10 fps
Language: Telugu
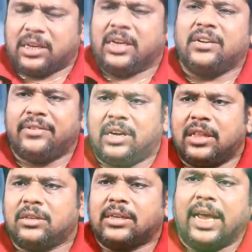క్రియేటివిటీ
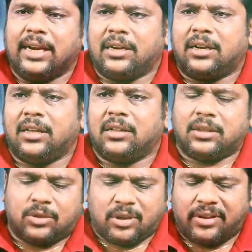లేదు టాలెంట్ లేదు
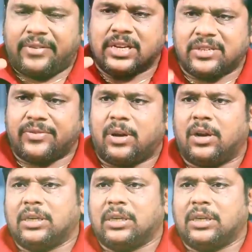అతను ఒక వేస్ట్ ఫెలో